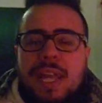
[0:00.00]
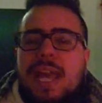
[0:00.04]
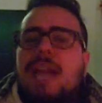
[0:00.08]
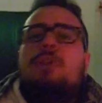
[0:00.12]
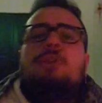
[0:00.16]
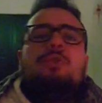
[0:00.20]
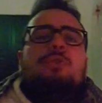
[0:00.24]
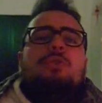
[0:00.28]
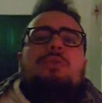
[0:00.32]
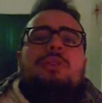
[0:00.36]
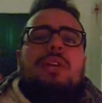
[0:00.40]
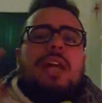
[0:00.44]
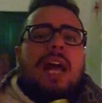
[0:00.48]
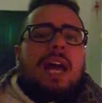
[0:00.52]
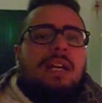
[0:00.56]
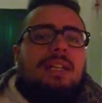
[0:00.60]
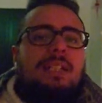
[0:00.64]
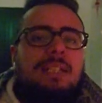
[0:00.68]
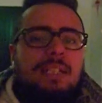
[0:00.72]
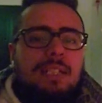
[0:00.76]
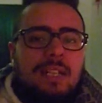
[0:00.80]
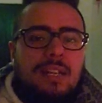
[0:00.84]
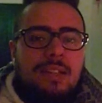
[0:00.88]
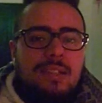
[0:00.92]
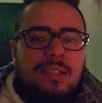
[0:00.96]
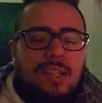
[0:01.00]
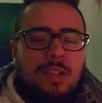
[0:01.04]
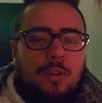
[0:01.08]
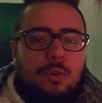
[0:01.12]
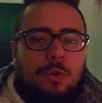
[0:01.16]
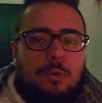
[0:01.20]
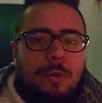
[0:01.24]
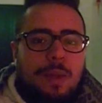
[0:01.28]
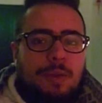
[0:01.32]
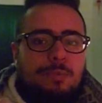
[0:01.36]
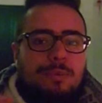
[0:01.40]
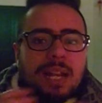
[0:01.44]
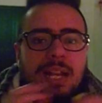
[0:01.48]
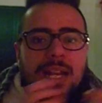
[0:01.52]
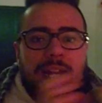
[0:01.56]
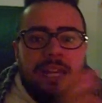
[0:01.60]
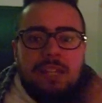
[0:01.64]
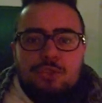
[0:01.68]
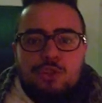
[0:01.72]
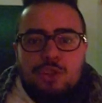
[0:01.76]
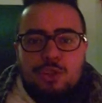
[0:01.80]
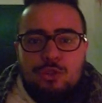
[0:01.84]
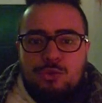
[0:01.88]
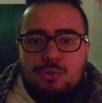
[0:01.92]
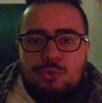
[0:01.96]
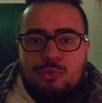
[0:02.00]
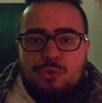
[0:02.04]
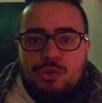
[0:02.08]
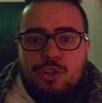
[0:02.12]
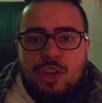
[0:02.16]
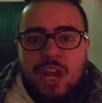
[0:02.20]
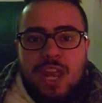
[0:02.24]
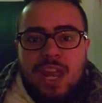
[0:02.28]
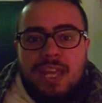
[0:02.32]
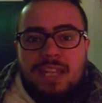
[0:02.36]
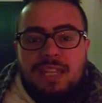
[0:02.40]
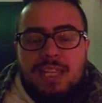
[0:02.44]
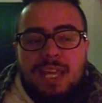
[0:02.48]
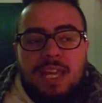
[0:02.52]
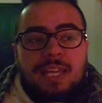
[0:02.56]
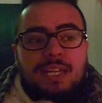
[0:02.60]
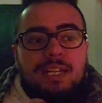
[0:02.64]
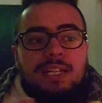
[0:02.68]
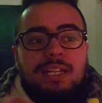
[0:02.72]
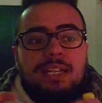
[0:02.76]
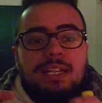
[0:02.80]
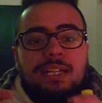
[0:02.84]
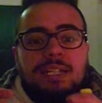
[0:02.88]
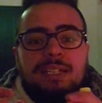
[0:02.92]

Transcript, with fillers: e allora siccome una legge succede.